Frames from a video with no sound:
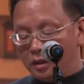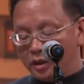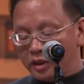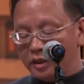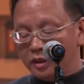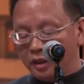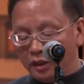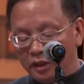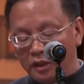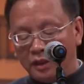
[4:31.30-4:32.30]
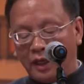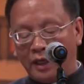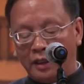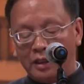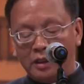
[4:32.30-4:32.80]
是历
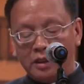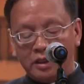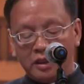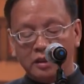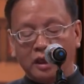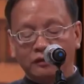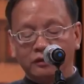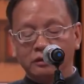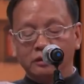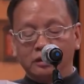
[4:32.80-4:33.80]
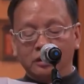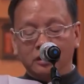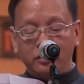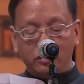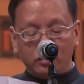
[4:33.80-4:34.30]
代士大夫
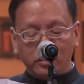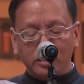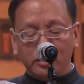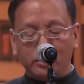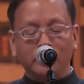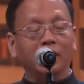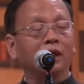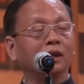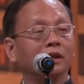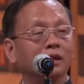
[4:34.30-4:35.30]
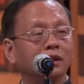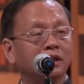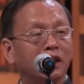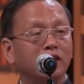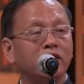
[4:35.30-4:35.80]
遵循的
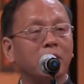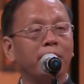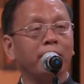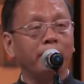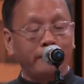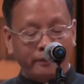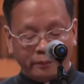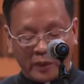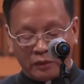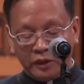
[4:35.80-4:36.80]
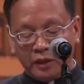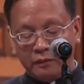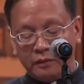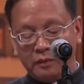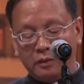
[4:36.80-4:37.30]
人生宝典，
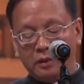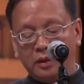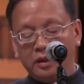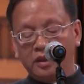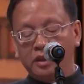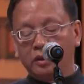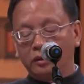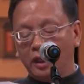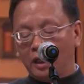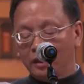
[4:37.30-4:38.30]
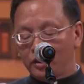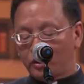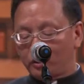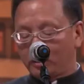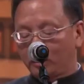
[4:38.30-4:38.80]
寄托了
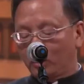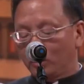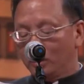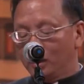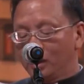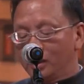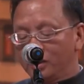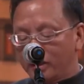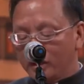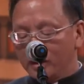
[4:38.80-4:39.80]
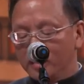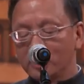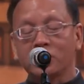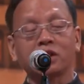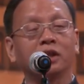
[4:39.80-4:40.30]
许多。仁人
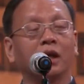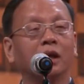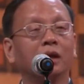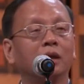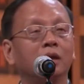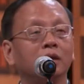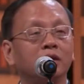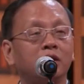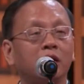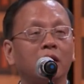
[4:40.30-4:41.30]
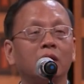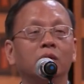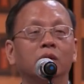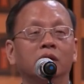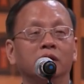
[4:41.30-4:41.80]
志士的家
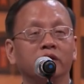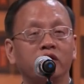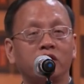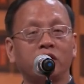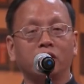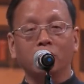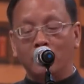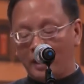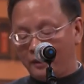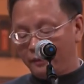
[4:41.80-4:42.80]
国情怀，